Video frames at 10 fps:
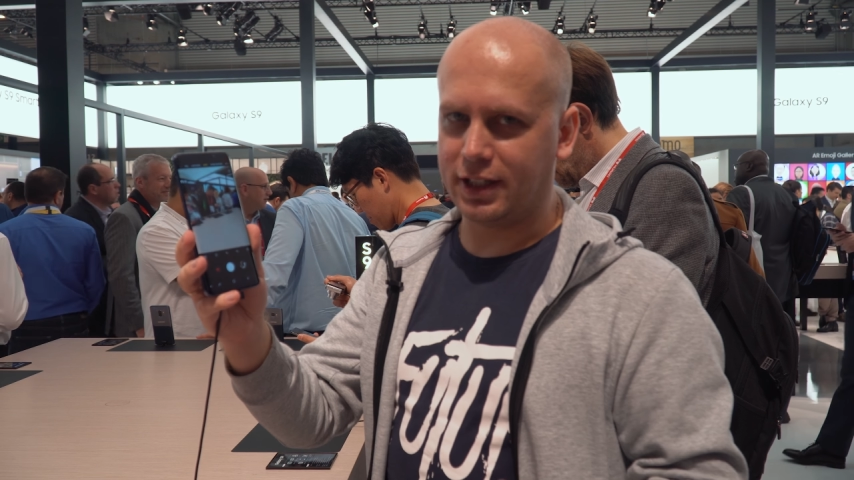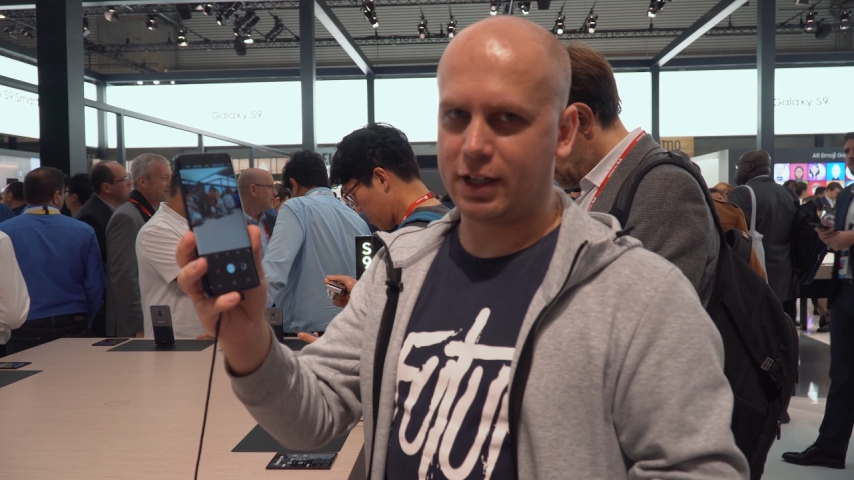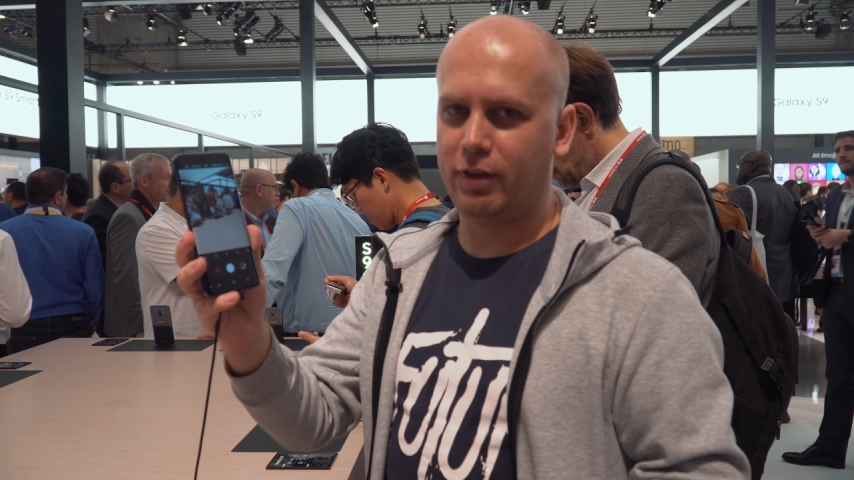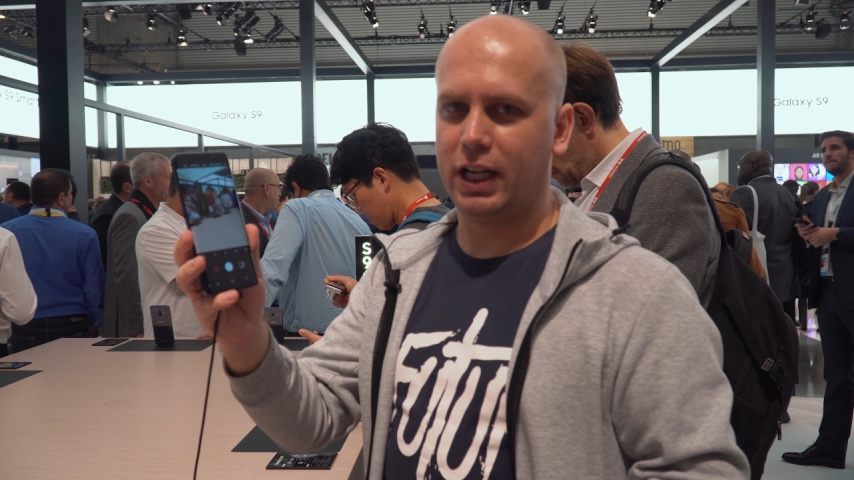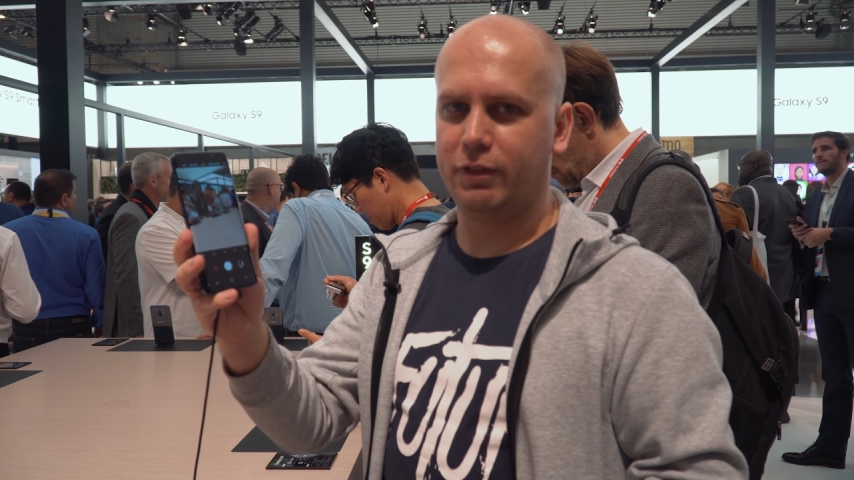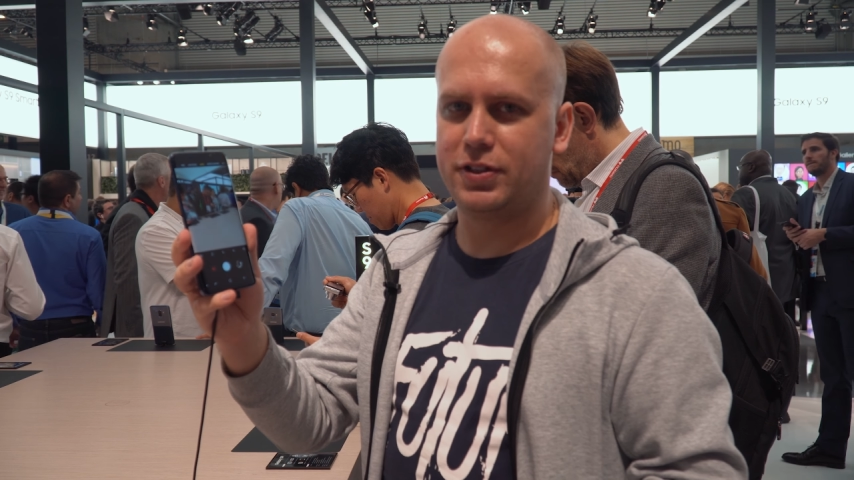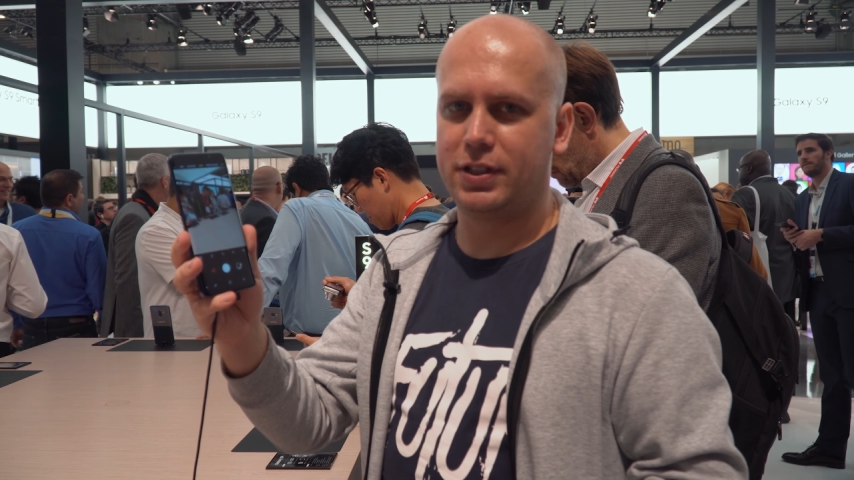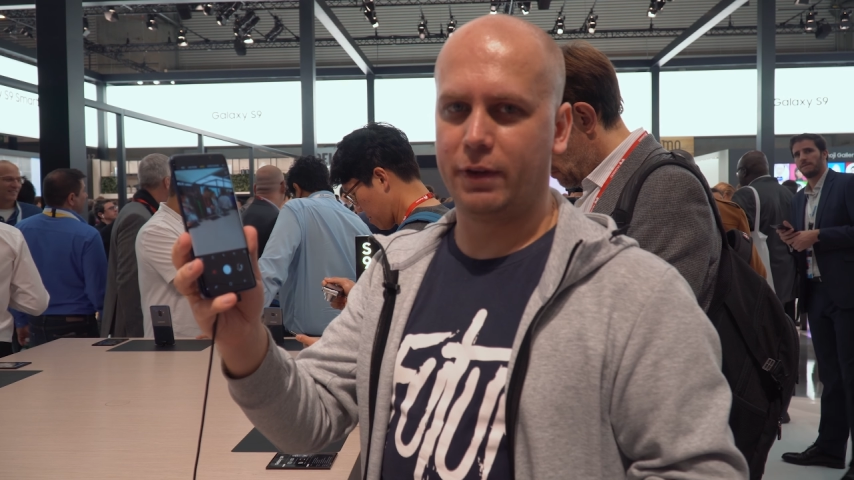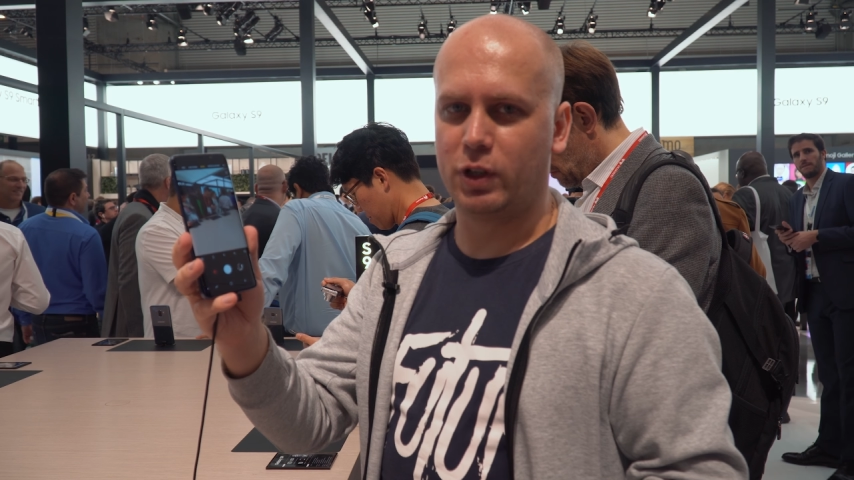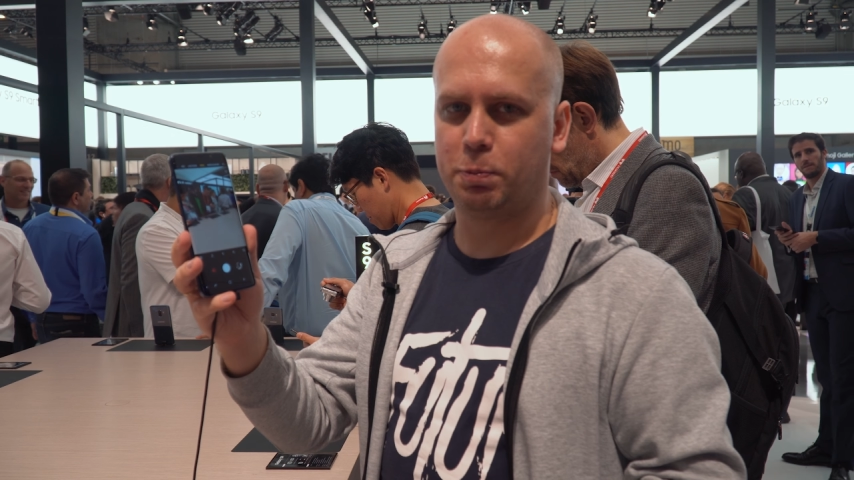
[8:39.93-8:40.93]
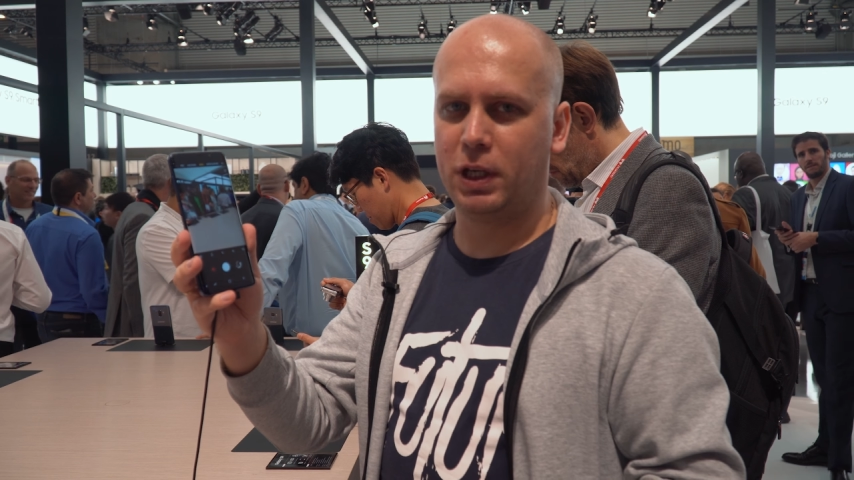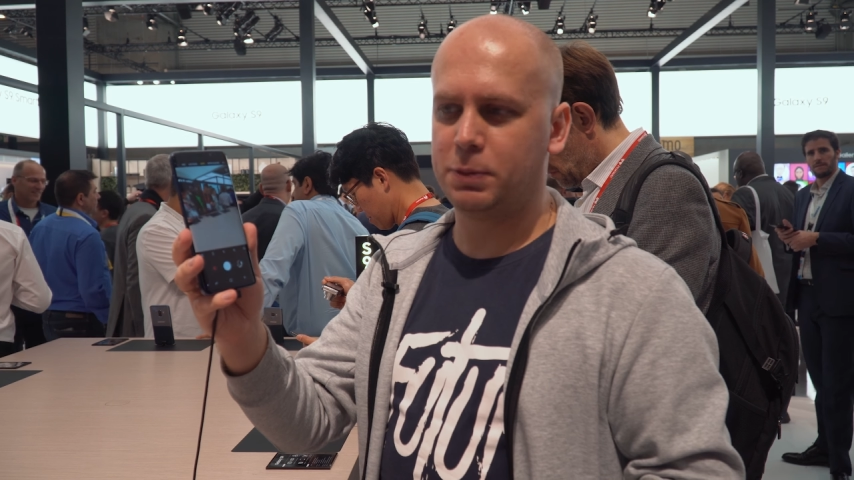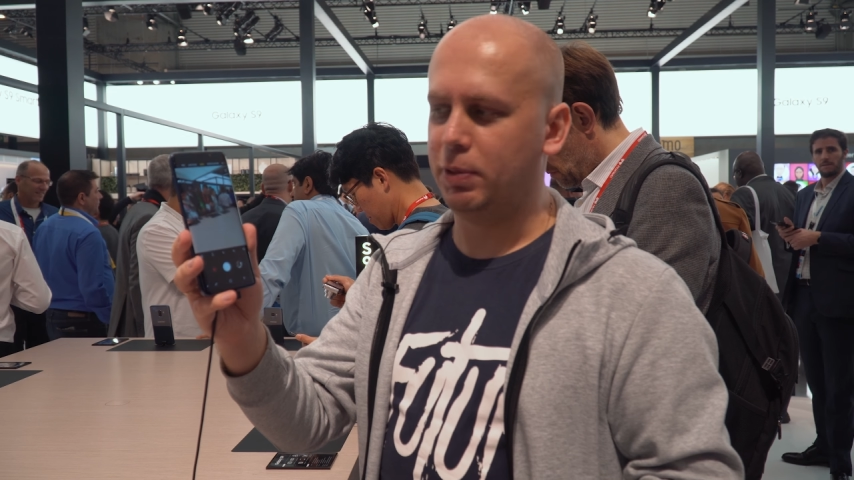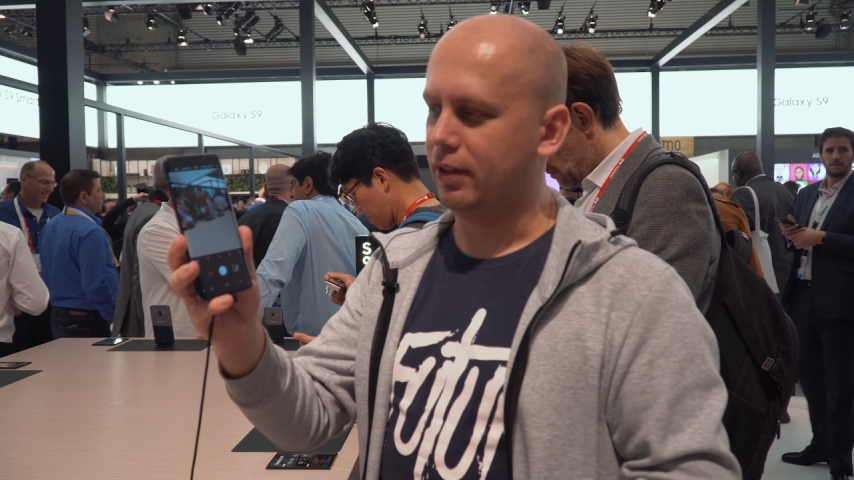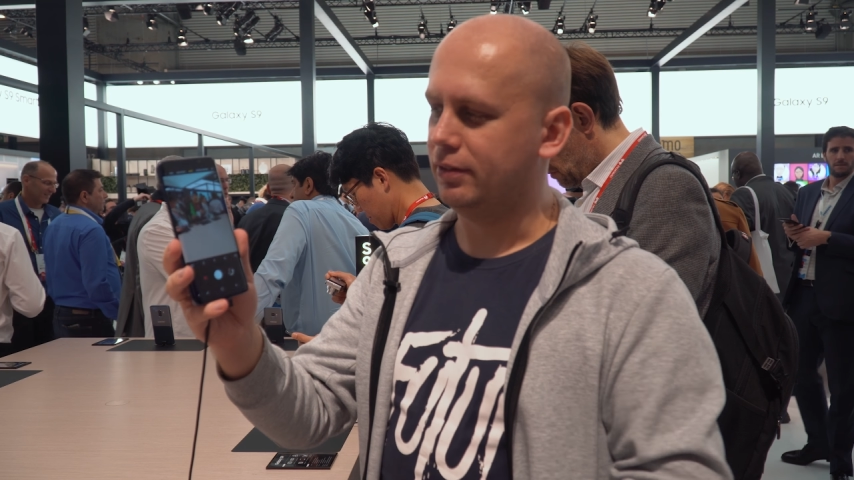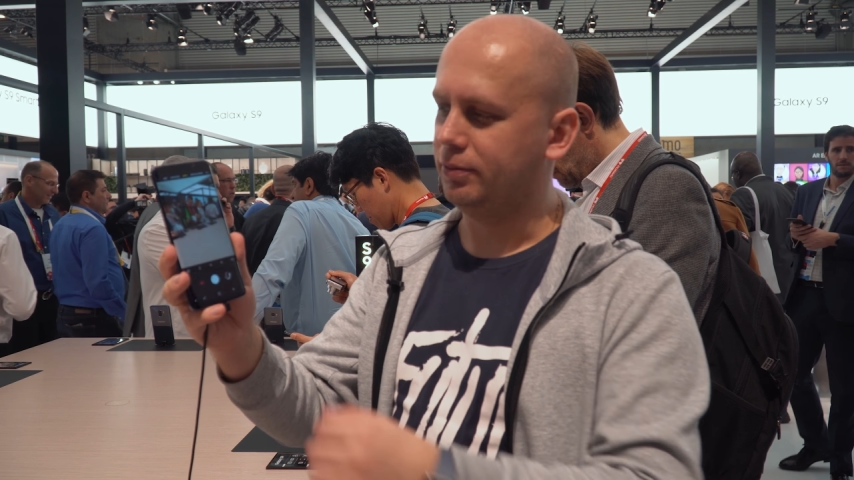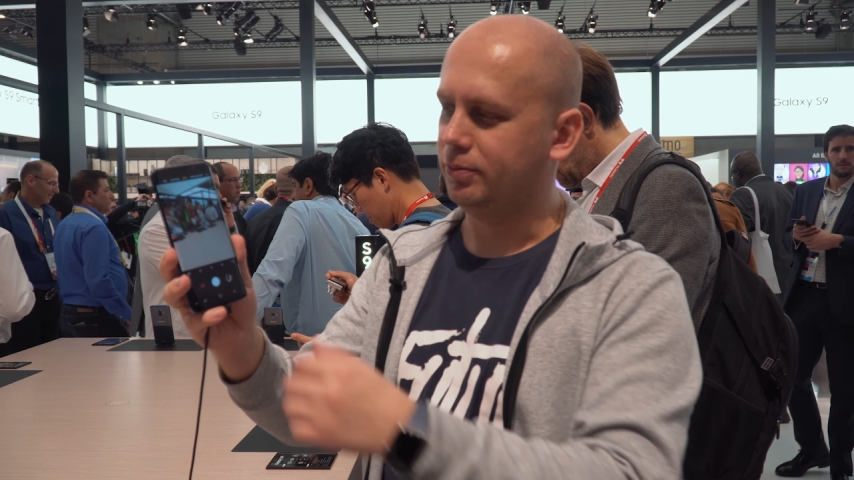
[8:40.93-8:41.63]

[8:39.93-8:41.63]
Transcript: нахваливать сервис Bixby,